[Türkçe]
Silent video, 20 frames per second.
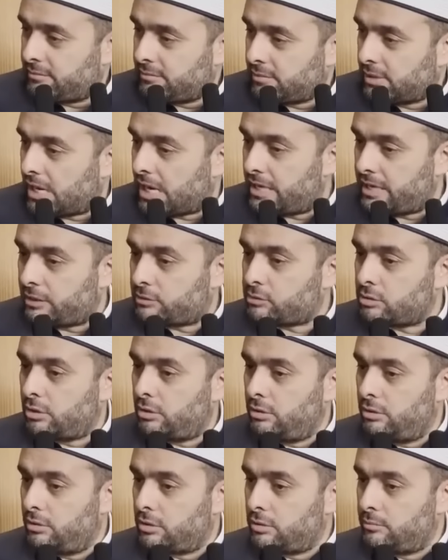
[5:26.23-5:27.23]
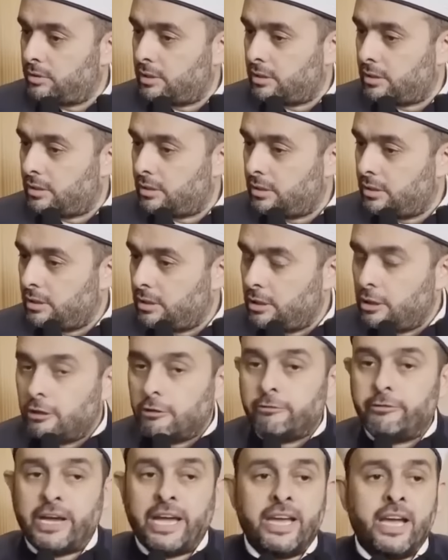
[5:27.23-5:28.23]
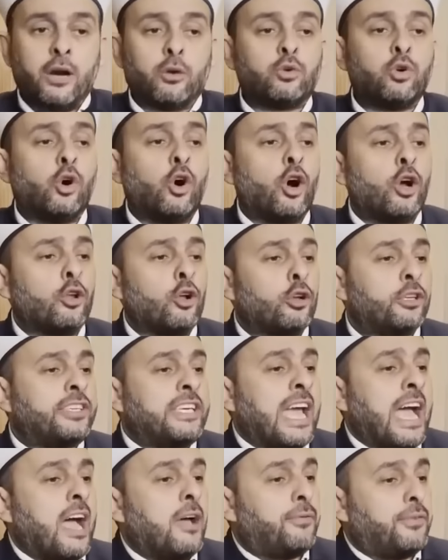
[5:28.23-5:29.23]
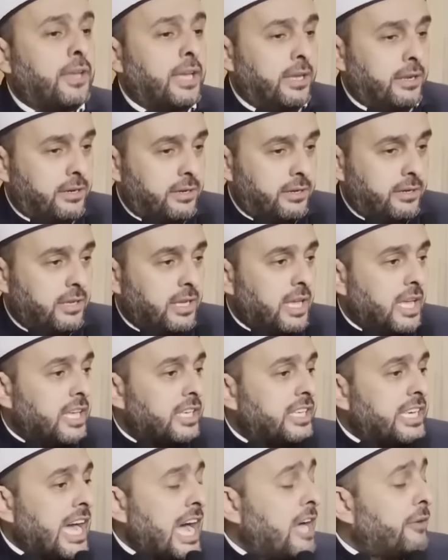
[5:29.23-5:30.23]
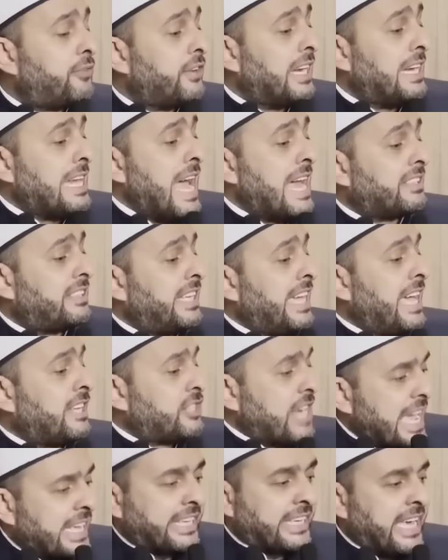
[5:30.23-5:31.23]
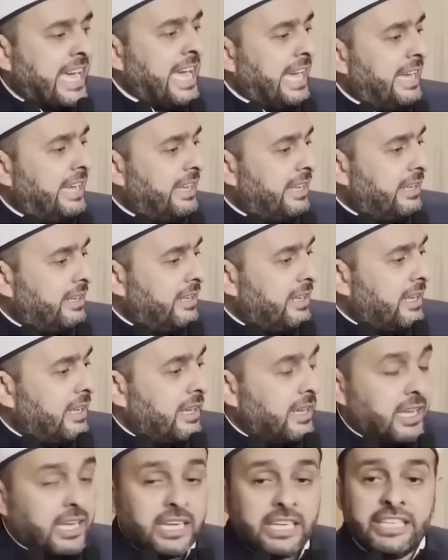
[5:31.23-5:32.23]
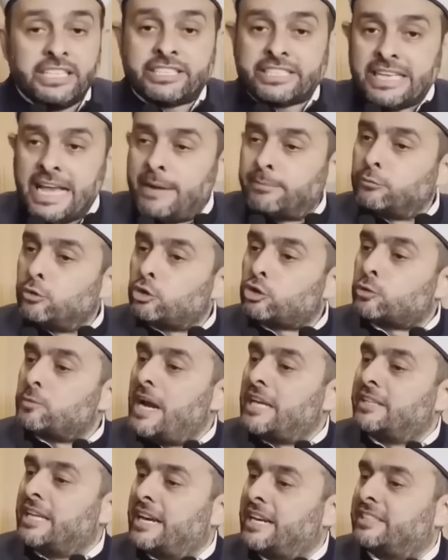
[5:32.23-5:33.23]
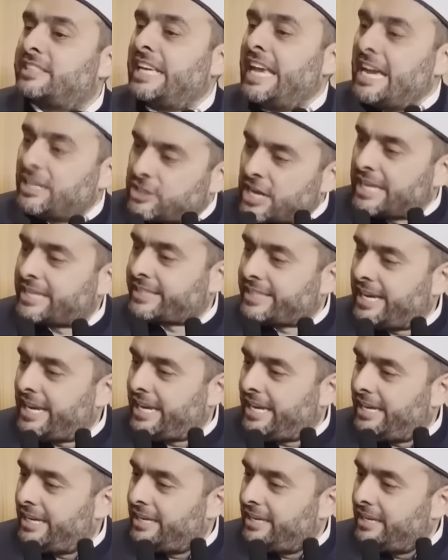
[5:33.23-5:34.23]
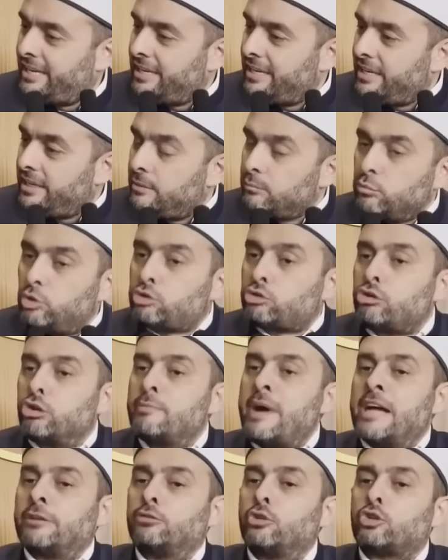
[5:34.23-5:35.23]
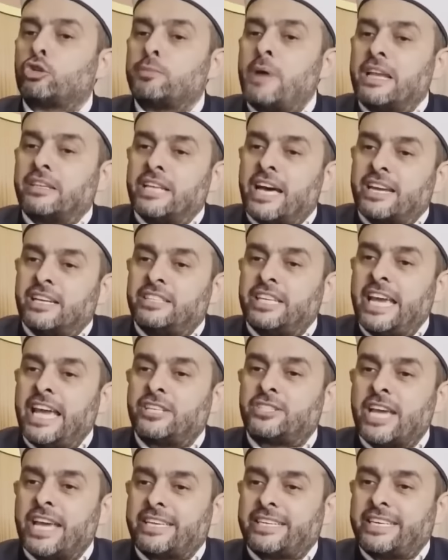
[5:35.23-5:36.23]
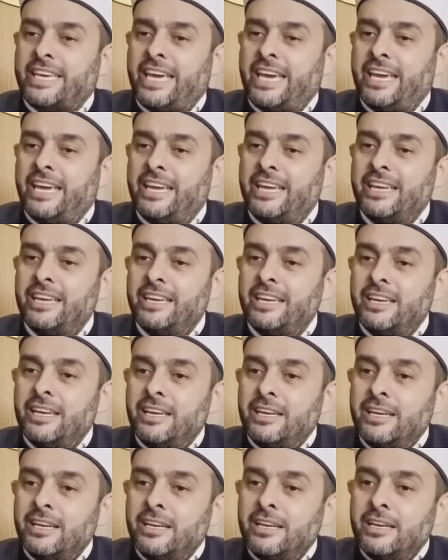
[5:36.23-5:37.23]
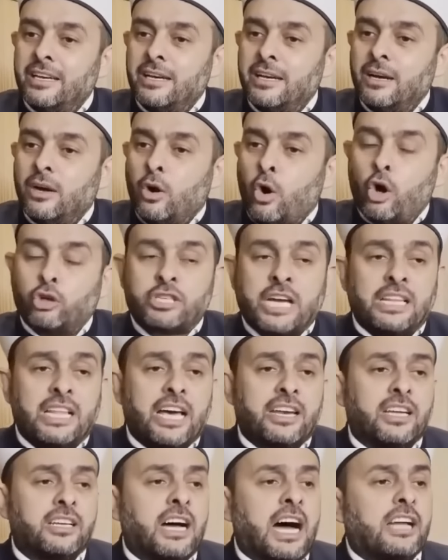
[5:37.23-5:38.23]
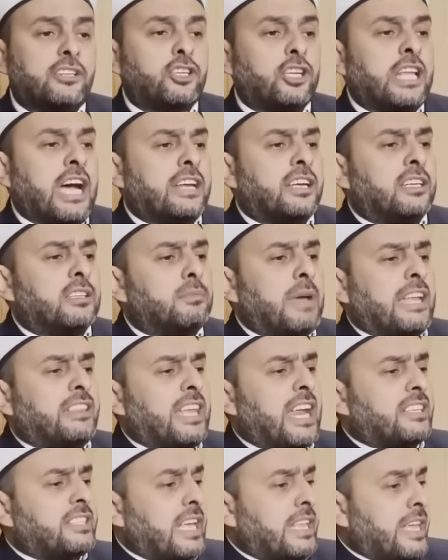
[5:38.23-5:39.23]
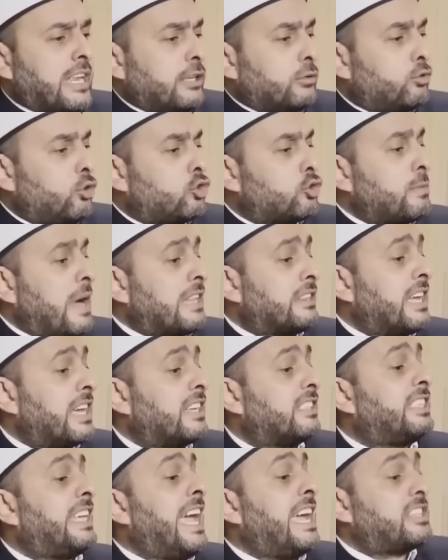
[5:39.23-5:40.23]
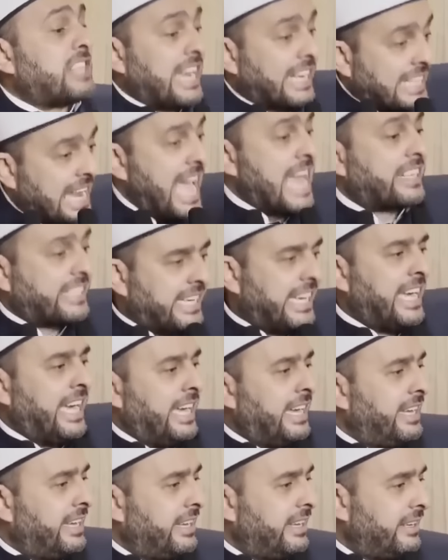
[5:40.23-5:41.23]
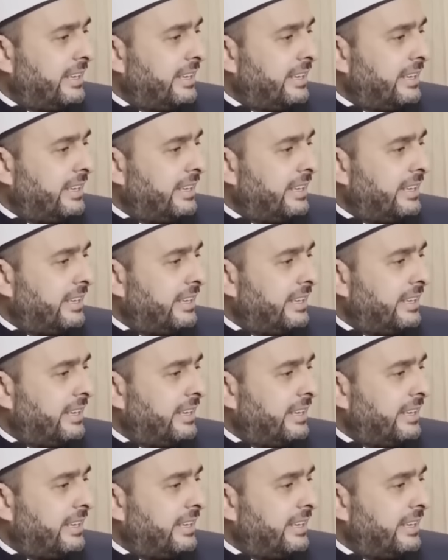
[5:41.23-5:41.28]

Ayet söylüyorum ha. Ve yakulul kafir. Kafirler diyecek ki İslam düşmanları diyecek ki Müslüman düşmanları diyecek ki hocaların, hacıların, medreselerin düşmanları diyecekler ki